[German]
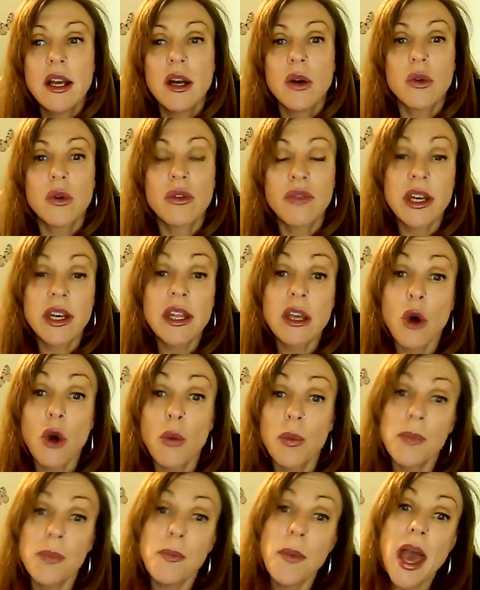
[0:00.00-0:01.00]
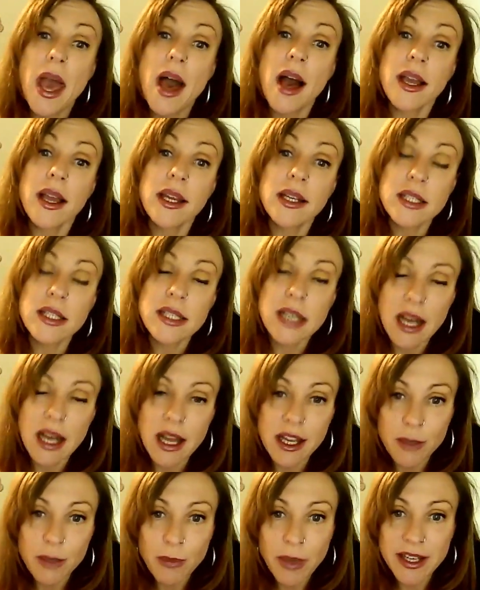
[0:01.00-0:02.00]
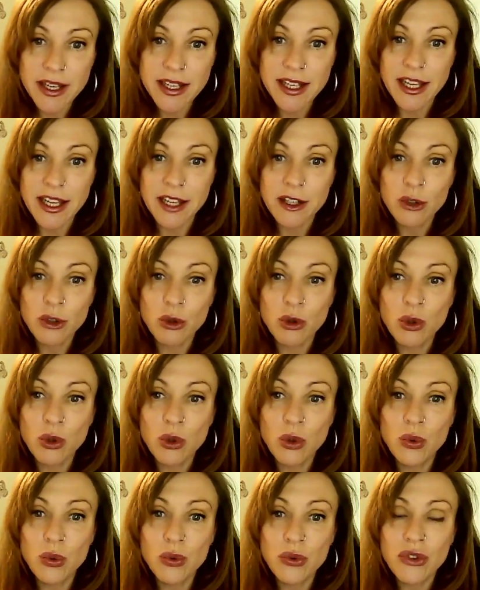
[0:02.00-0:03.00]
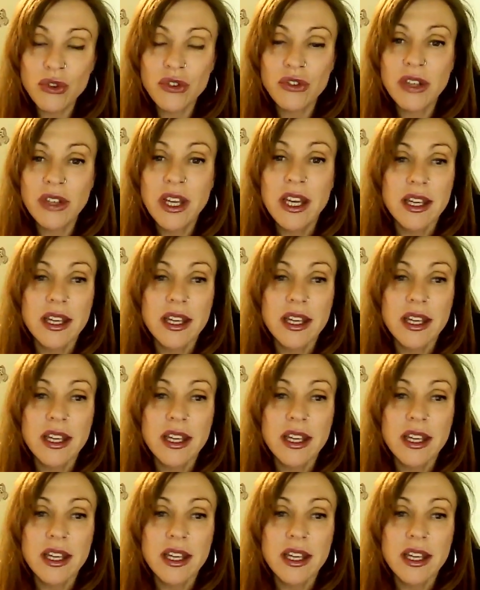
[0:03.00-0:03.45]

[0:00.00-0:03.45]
und wenn ich auch bemerke, dass gerade meine Klienten und Kunden